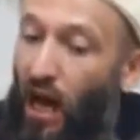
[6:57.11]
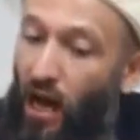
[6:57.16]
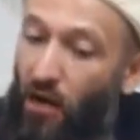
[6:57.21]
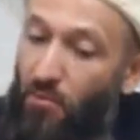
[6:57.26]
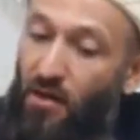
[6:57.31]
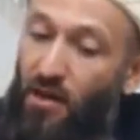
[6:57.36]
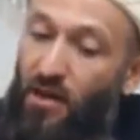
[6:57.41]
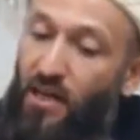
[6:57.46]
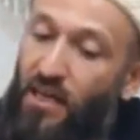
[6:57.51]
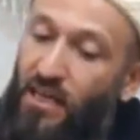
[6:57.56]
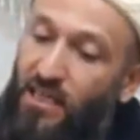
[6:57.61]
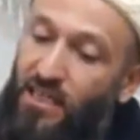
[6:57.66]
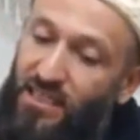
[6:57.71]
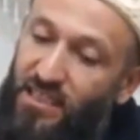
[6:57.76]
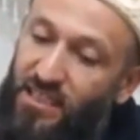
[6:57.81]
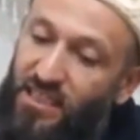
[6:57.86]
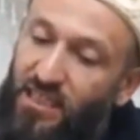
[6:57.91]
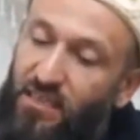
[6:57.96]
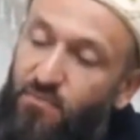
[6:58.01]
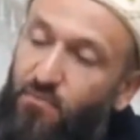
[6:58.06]
Ama
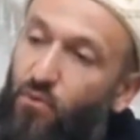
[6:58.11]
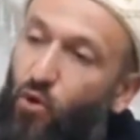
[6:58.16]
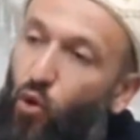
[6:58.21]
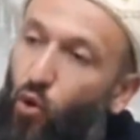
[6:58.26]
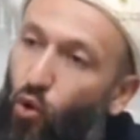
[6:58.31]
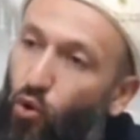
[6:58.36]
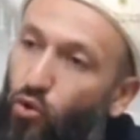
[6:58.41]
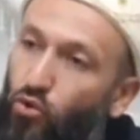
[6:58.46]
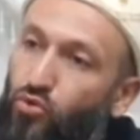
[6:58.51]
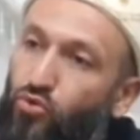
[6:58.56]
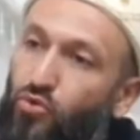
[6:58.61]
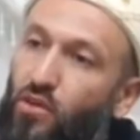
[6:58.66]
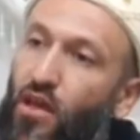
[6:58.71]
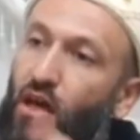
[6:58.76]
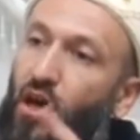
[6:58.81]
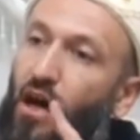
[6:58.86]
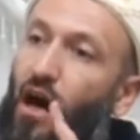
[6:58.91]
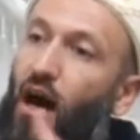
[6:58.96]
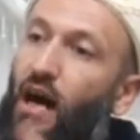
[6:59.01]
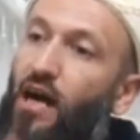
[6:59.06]
kim o gün
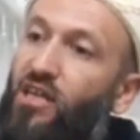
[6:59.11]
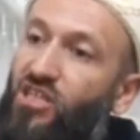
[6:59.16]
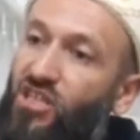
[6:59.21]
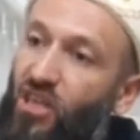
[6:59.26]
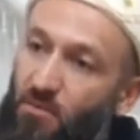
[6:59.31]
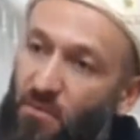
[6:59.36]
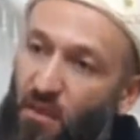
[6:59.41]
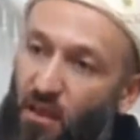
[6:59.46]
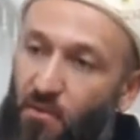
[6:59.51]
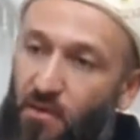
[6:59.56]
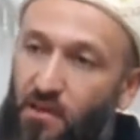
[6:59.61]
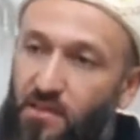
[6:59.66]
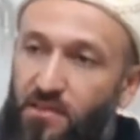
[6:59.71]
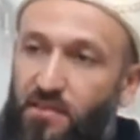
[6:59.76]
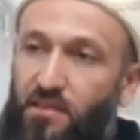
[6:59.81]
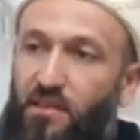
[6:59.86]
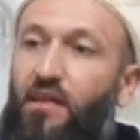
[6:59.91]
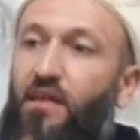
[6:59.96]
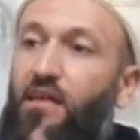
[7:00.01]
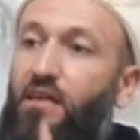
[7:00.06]
akşam
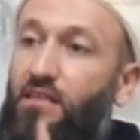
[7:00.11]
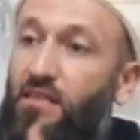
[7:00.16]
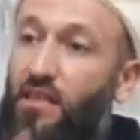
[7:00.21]
namazına,